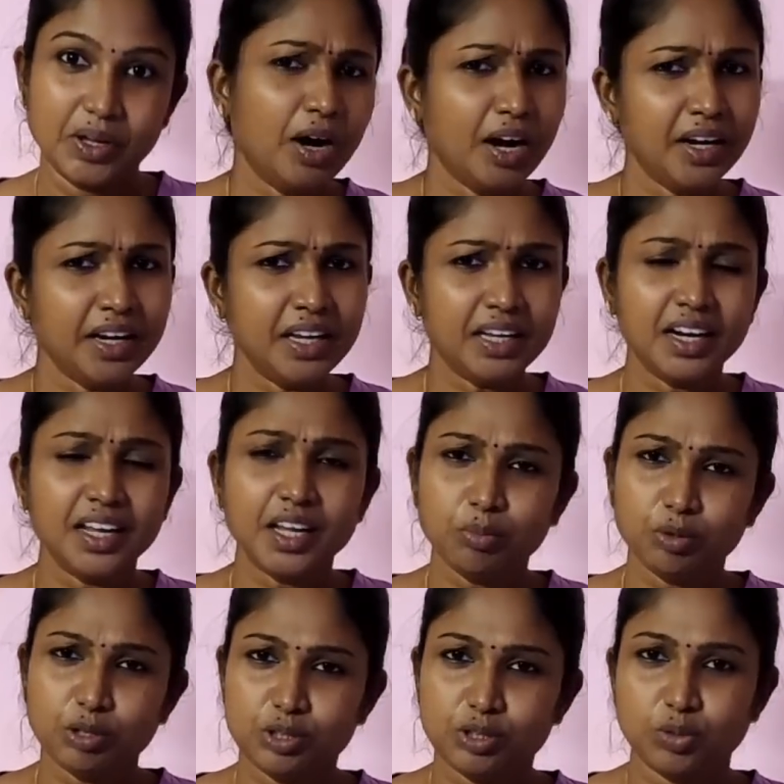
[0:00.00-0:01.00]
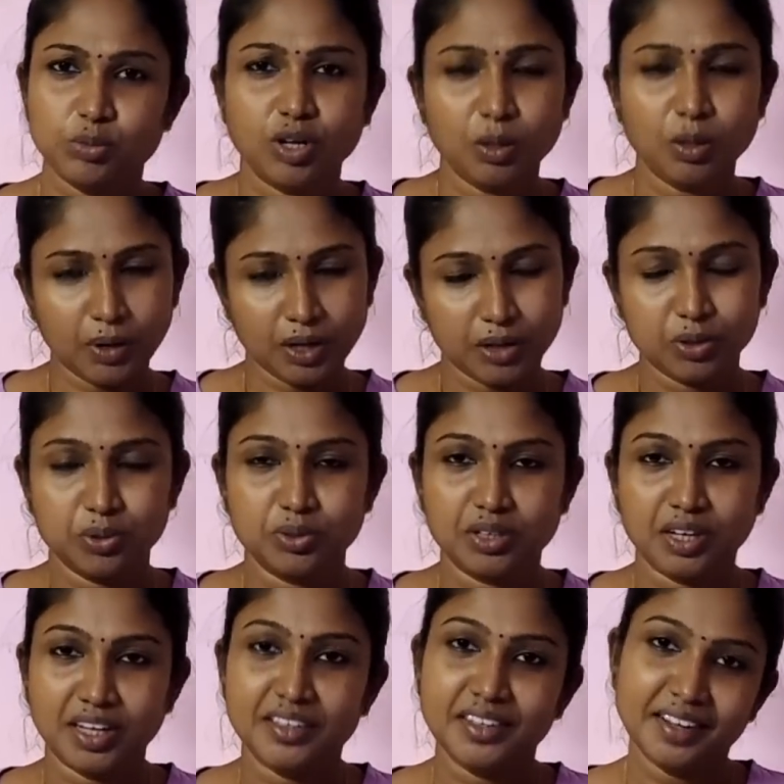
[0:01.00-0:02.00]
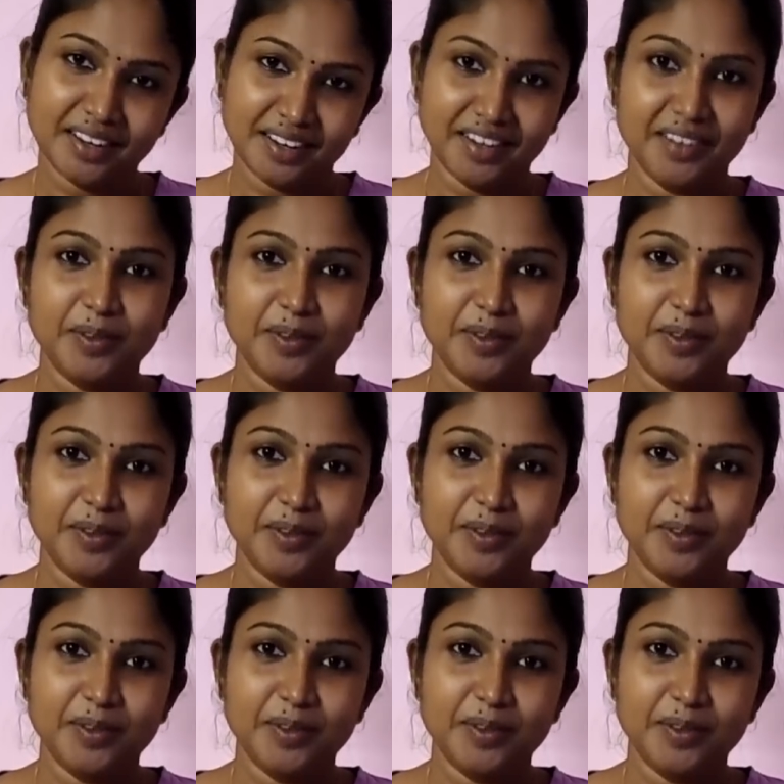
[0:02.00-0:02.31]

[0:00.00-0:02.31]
மார்னிங்கில் எம்டி ஸ்டமக்கில் பார்த்துக்கோங்க அதுதான்